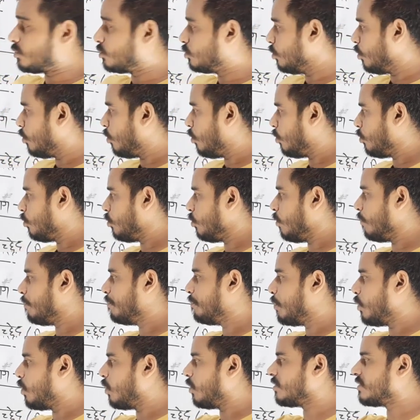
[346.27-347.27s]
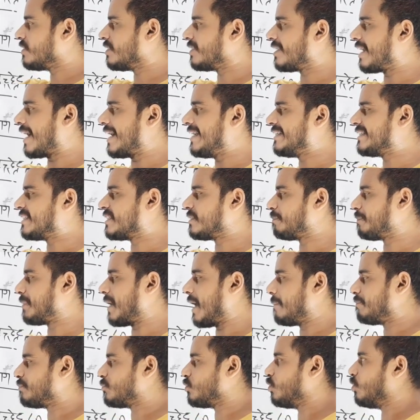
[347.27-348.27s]
दोनों बोथ राइट्स
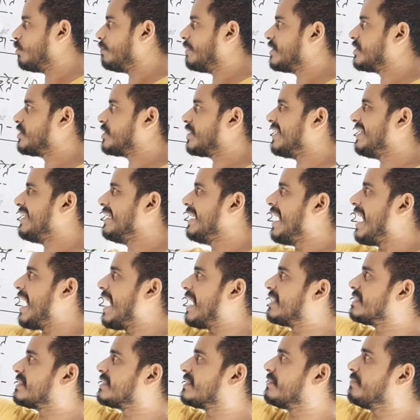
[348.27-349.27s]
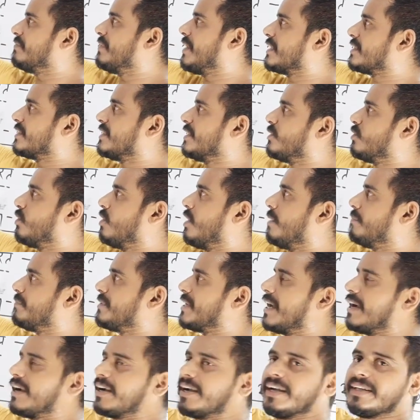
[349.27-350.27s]
प्राप्त हो बच्चे ऐसे व्यक्ति को हम
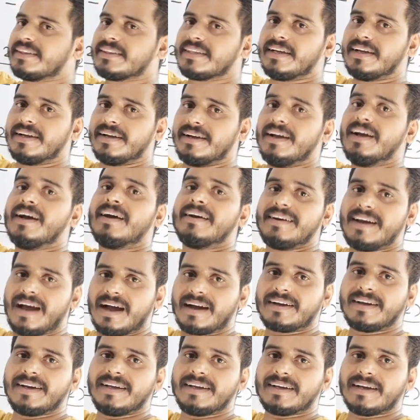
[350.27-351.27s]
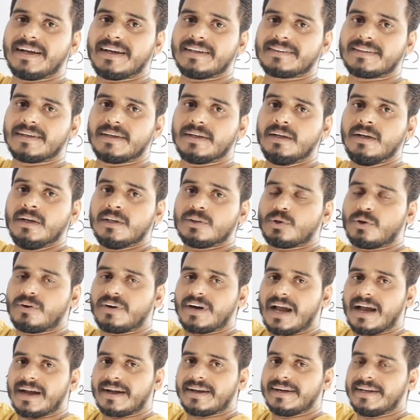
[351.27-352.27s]
क्या कहते हैं नागरिक कहते हैं तो
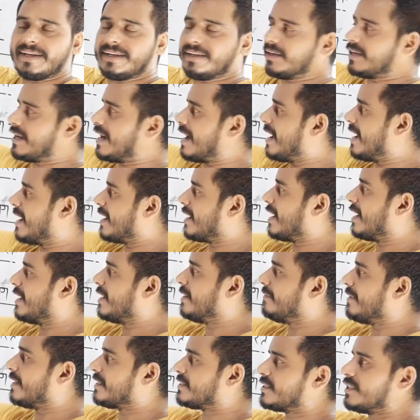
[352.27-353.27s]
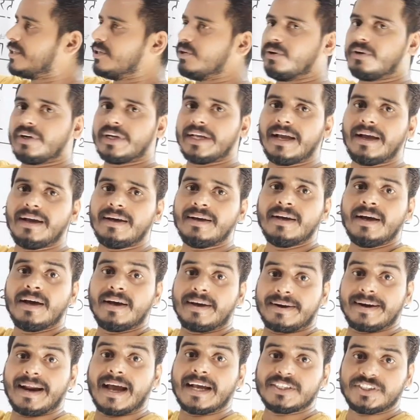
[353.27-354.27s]
नागरिक कहाँ का निवासी हो गया
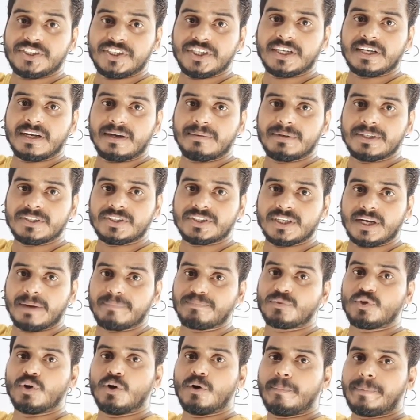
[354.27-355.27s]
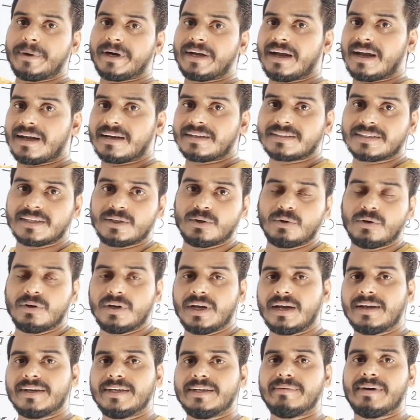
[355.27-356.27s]
राज्य का बच्चे अब दो प्रकार से
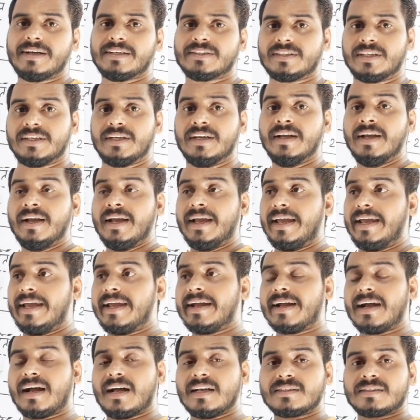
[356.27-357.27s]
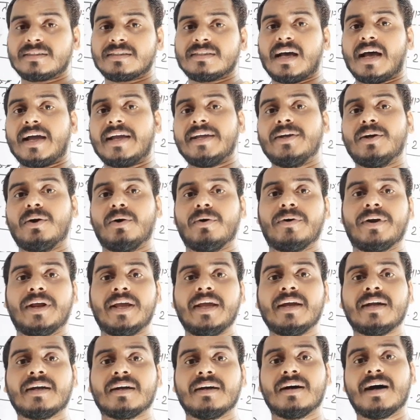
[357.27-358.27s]
होगा निवासी एक अस्थाई और
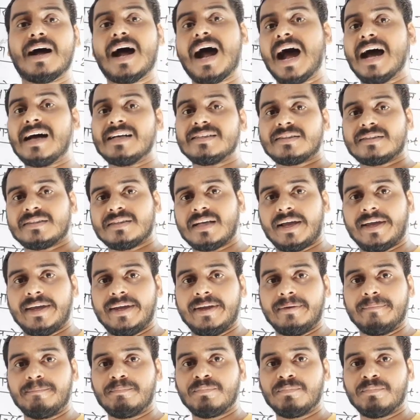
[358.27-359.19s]
एक अस्थाई